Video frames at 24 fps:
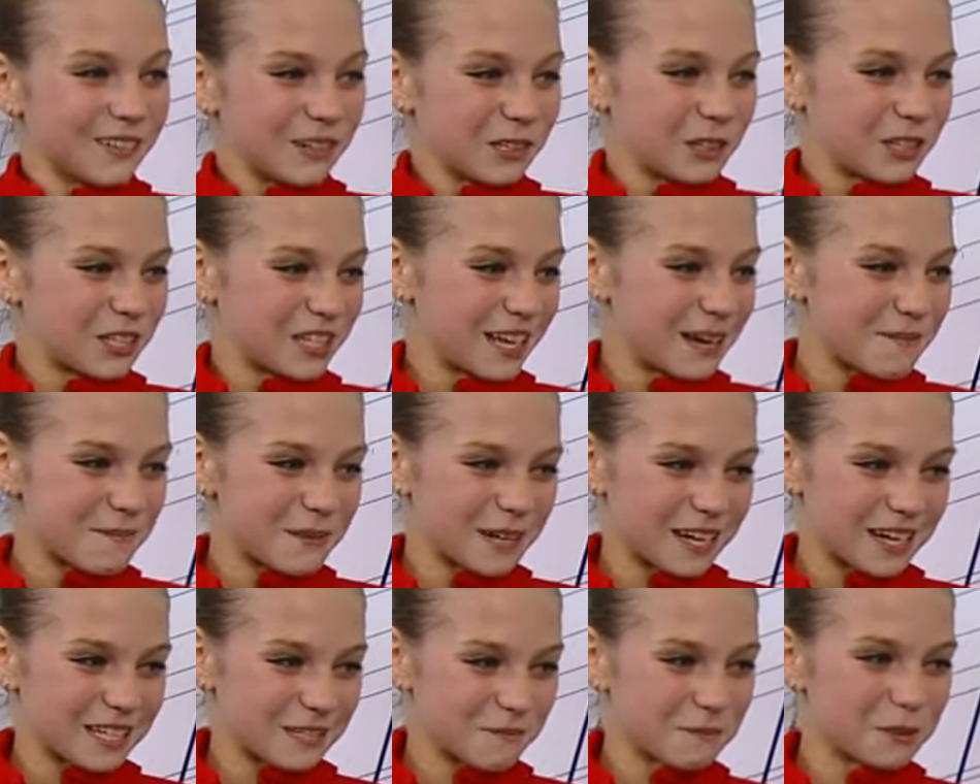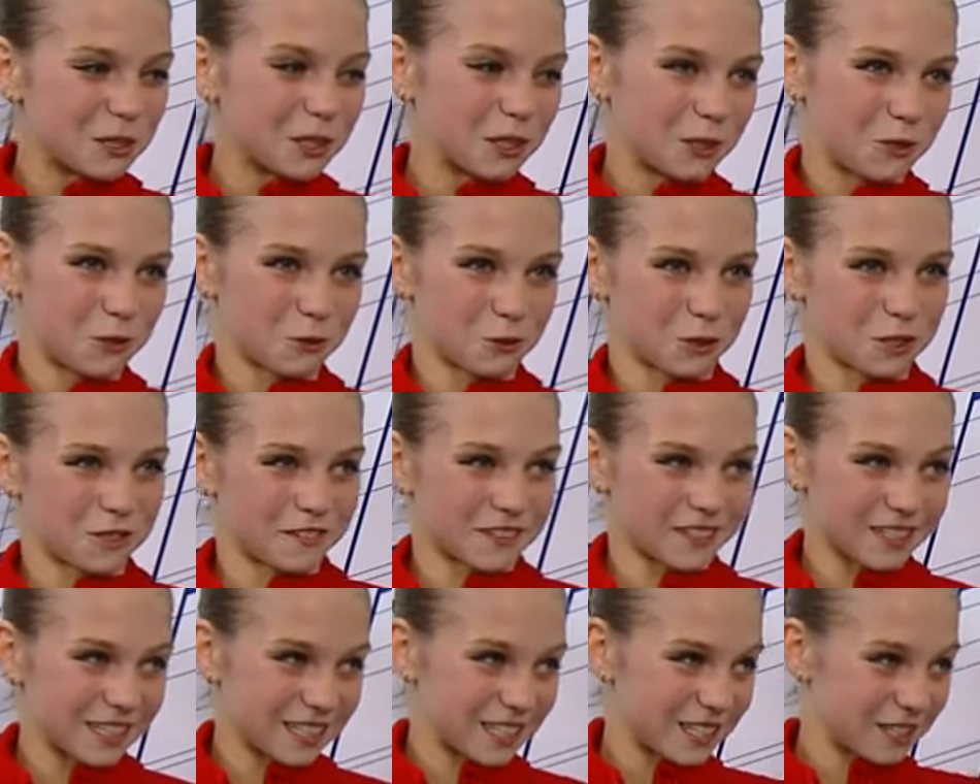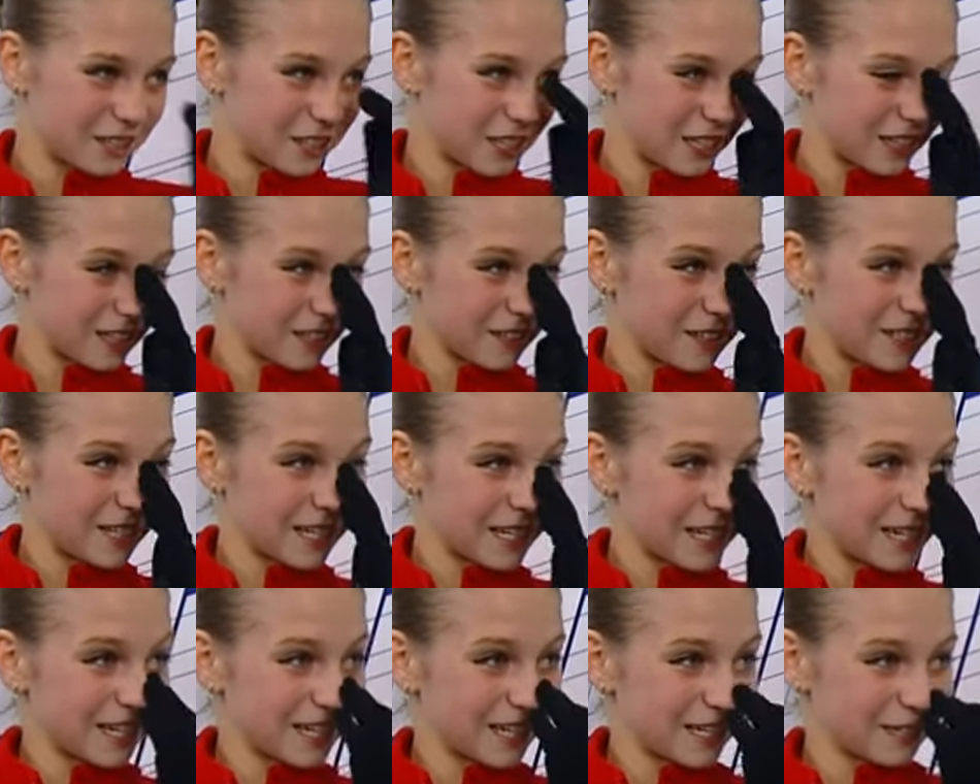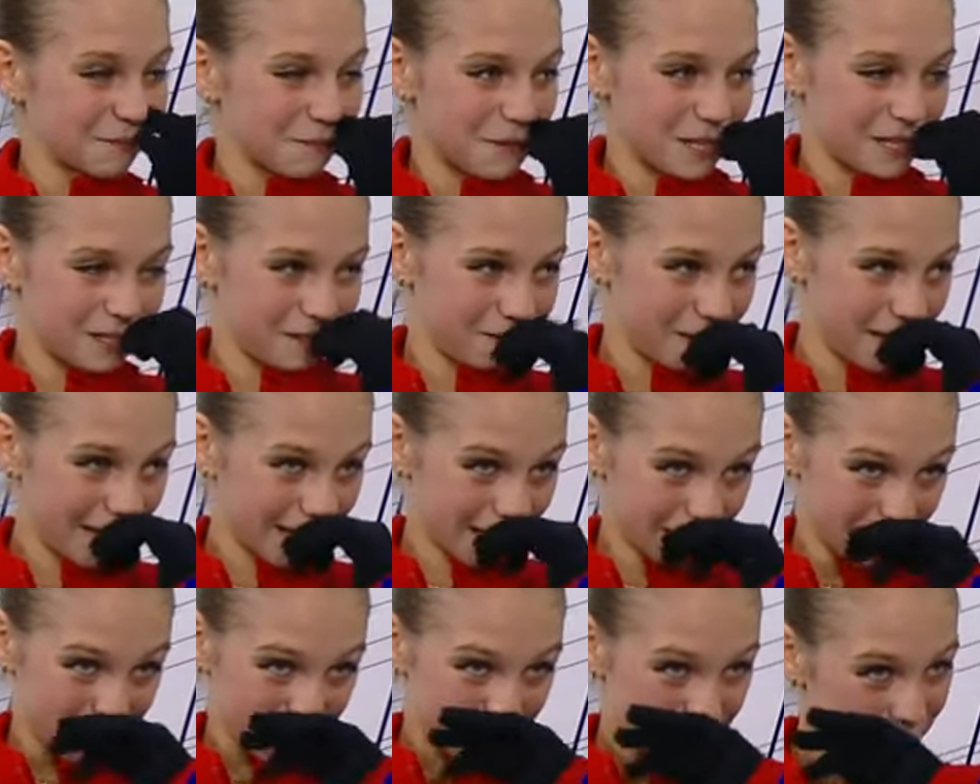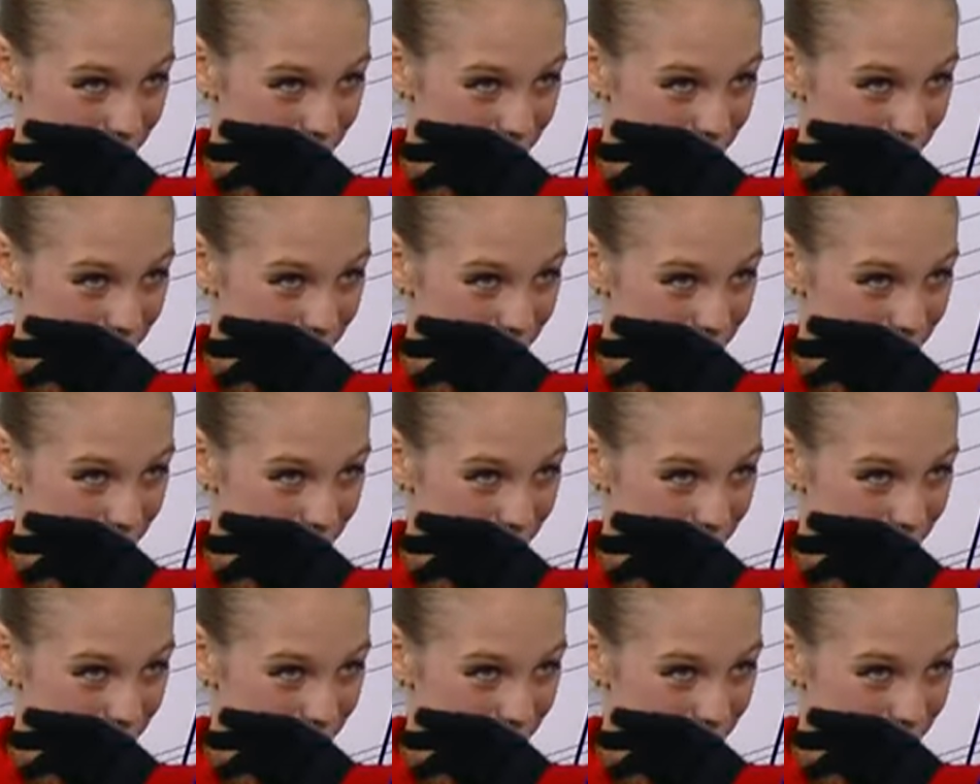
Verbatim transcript: самой разминки чувствовалась эта вся атмосфера.